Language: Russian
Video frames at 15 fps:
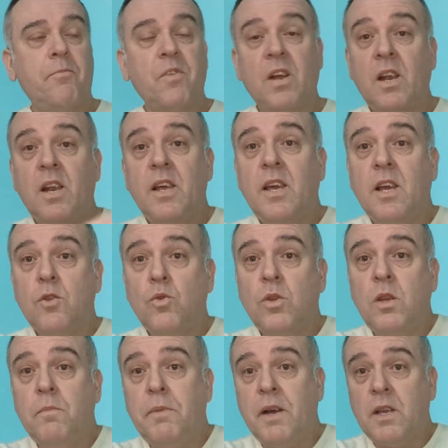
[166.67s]
Религия
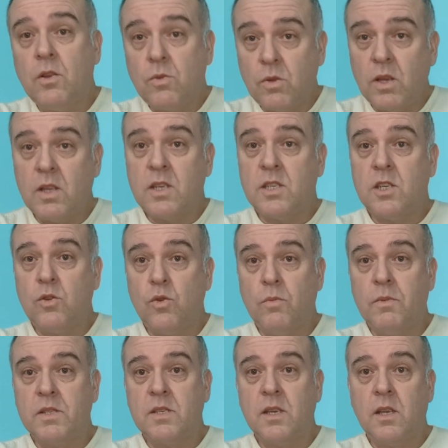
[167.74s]
тут не пахнет, у них даже
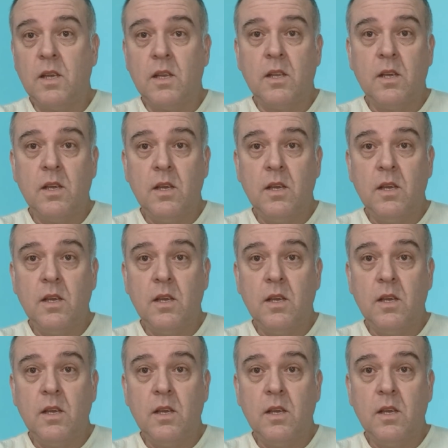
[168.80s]
Томаса нет.